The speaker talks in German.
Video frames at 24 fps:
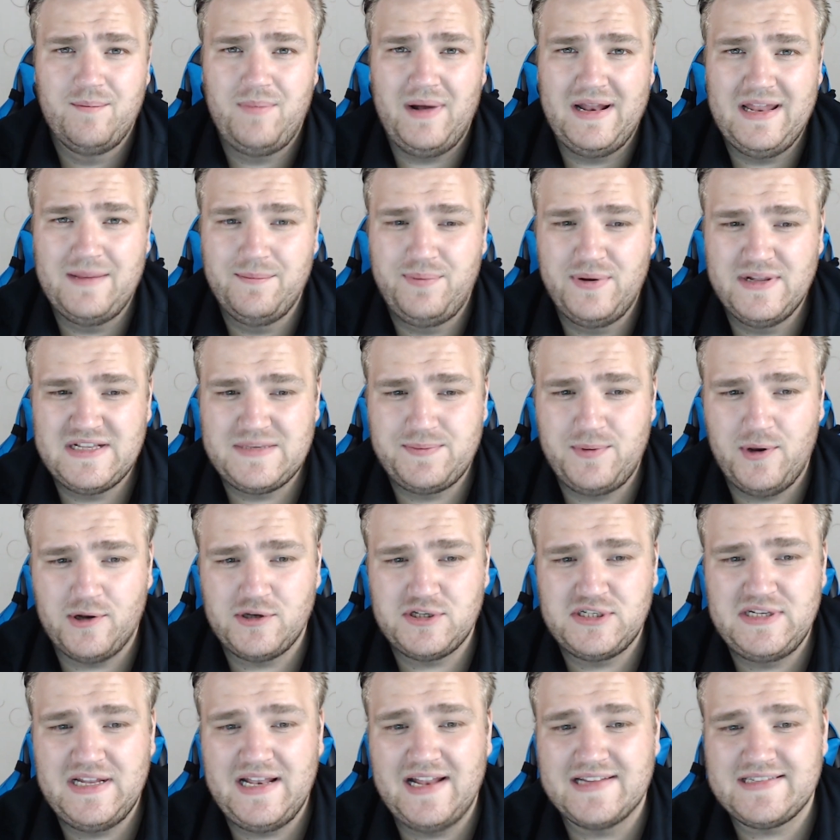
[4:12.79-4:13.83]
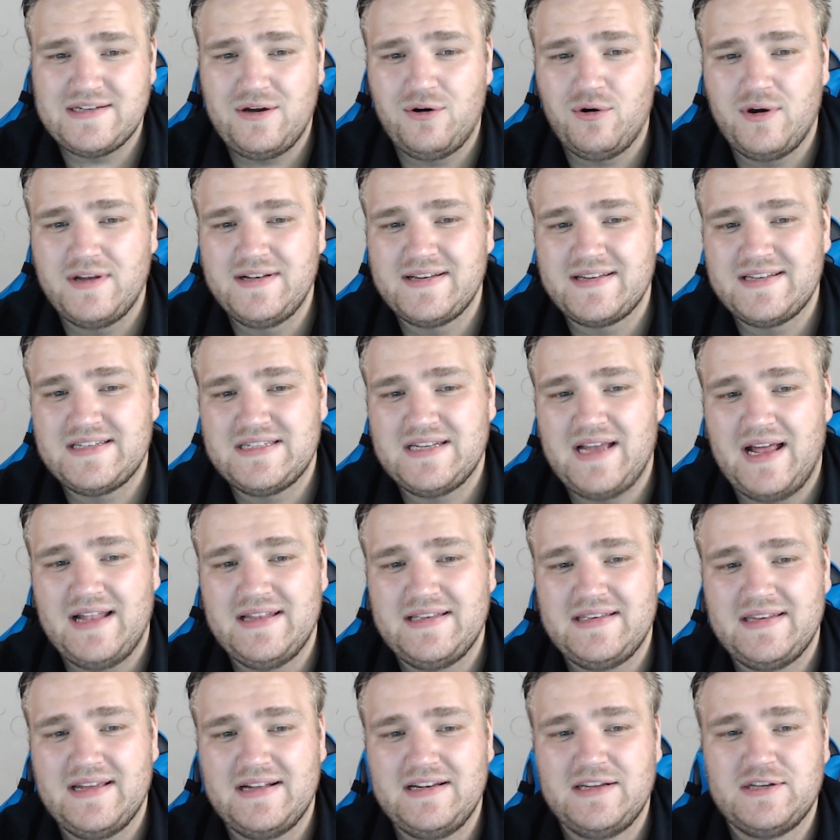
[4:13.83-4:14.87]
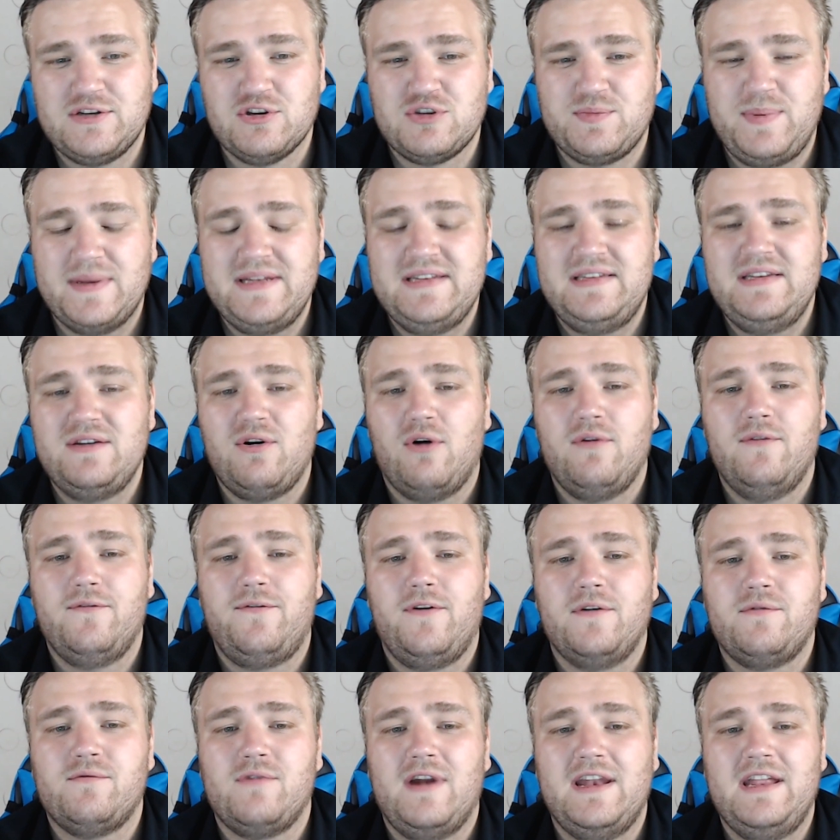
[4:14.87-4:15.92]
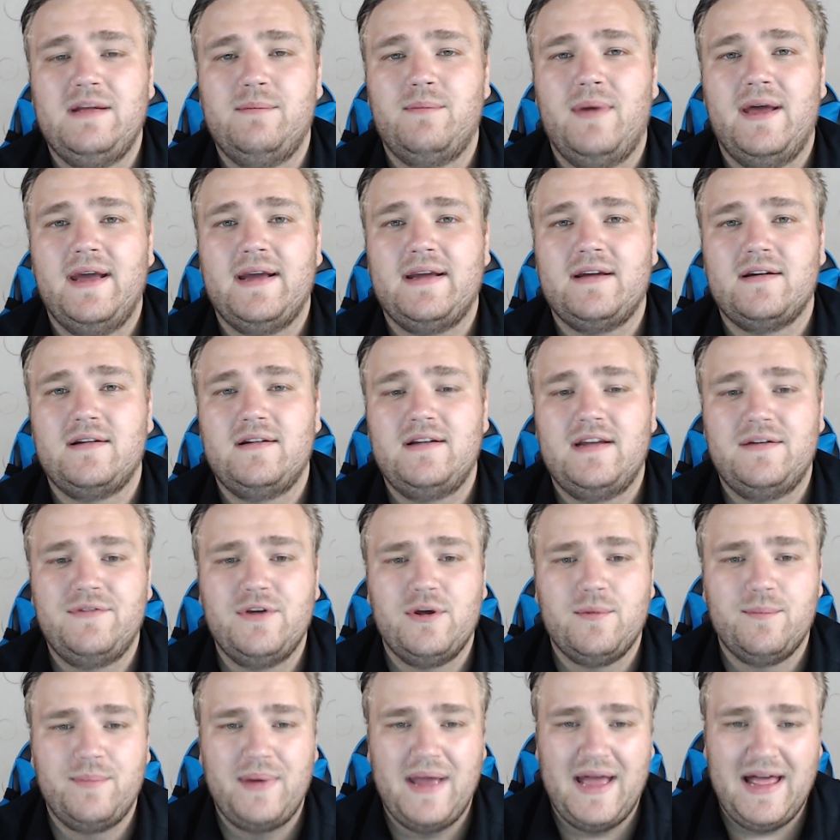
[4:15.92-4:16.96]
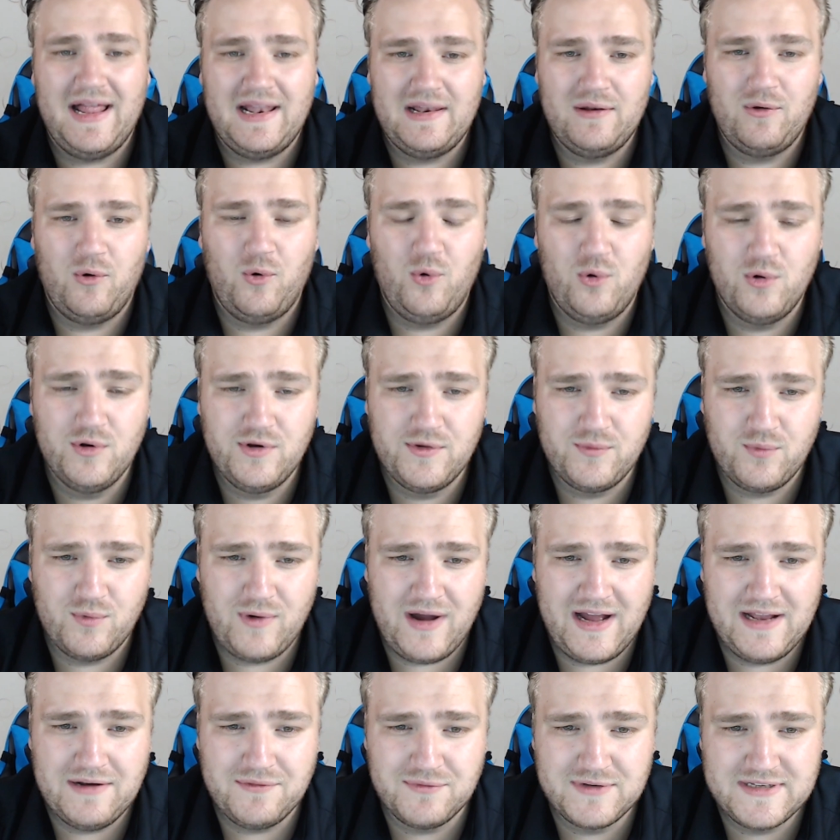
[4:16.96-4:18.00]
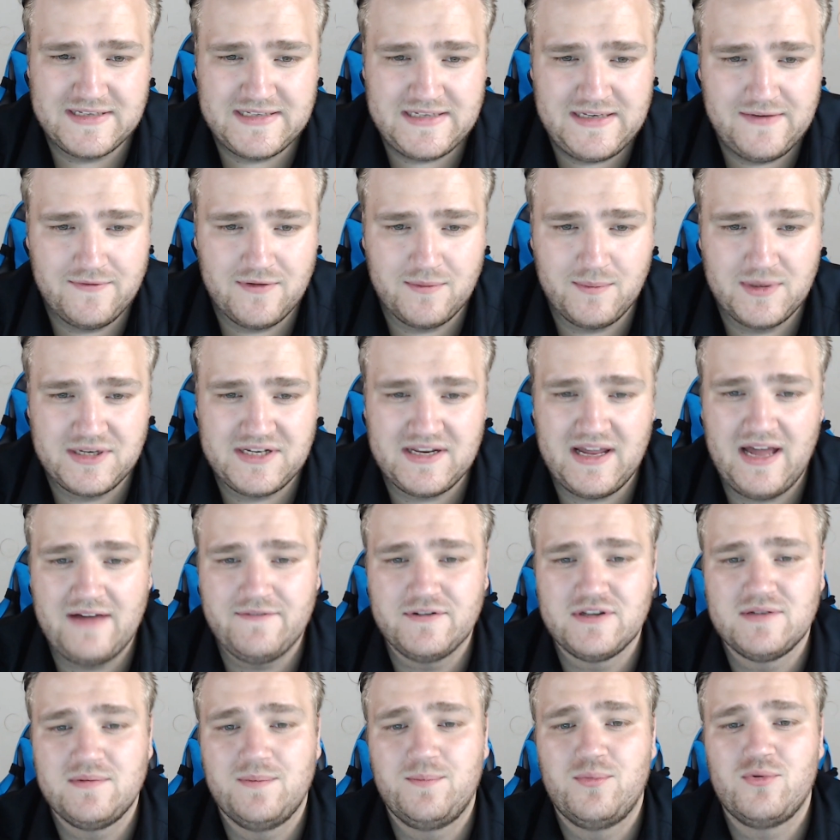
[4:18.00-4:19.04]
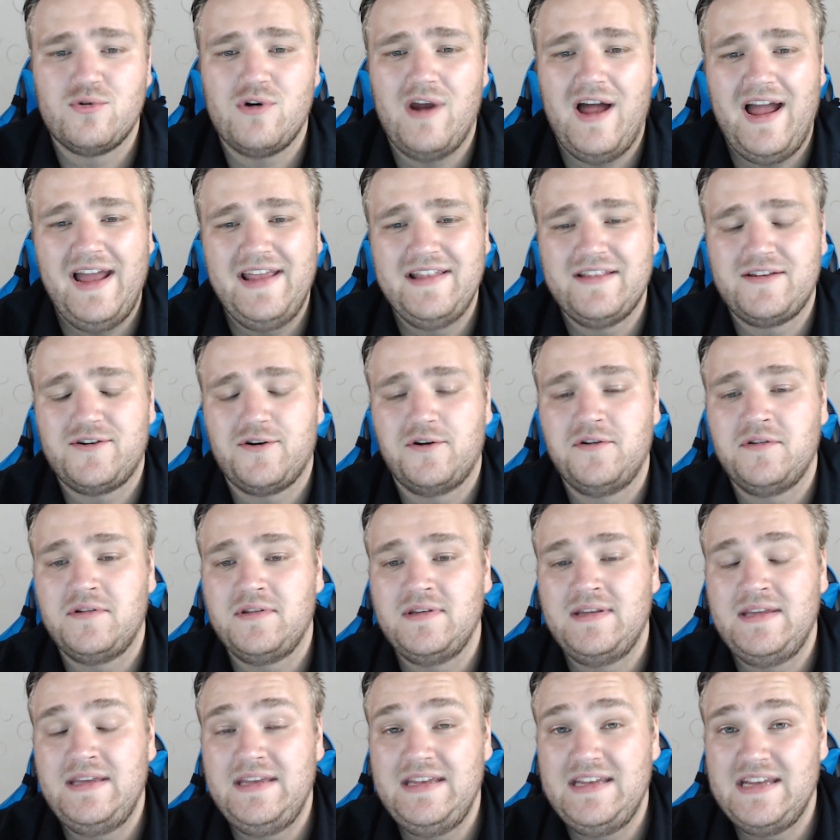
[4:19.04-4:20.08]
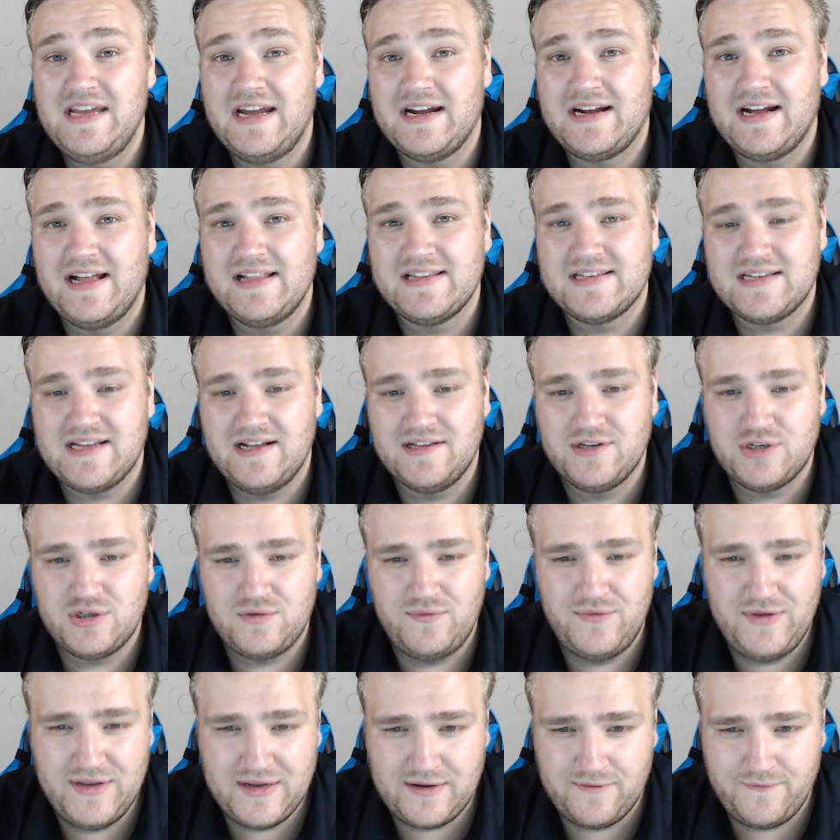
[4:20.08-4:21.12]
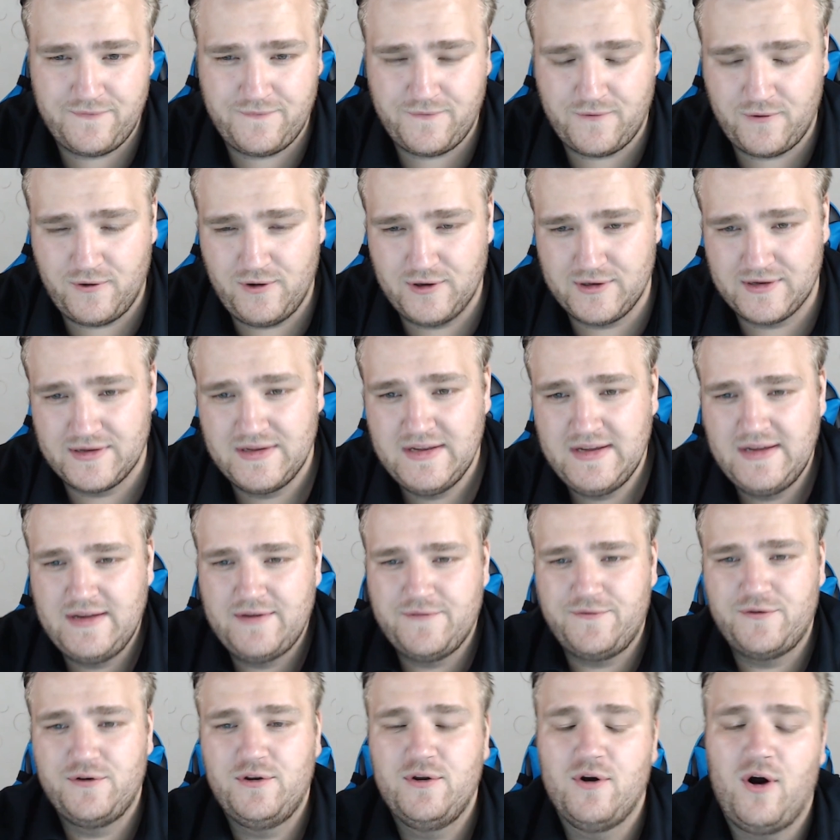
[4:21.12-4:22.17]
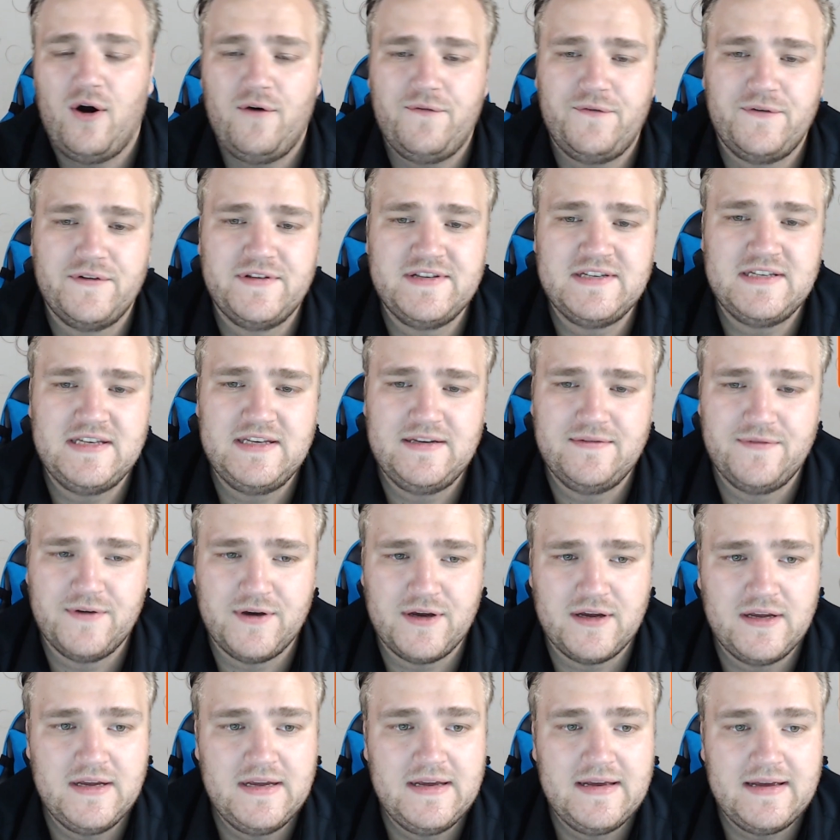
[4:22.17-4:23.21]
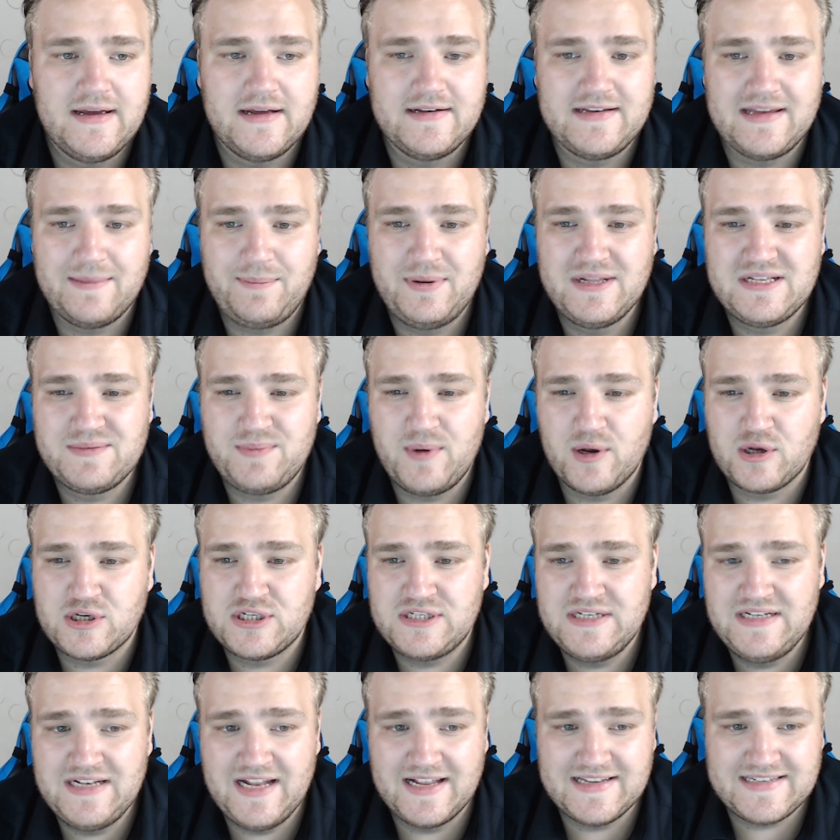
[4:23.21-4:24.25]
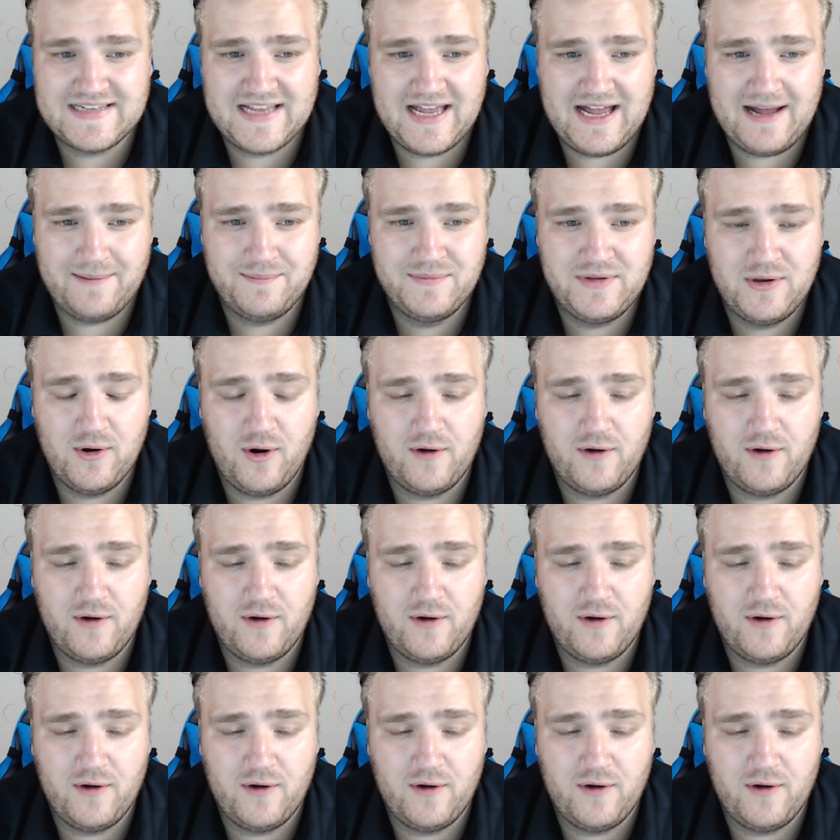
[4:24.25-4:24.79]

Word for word: Bei den Pittsburgh Steelers auch interessant, ja, die Suspendierung von Running Back äh, Le'Veon Bell und Wide Receiver Metavis Bryant könnten hier ganz, ganz schwere Folgen für die Offensive äh, der Pittsburgh Steelers haben.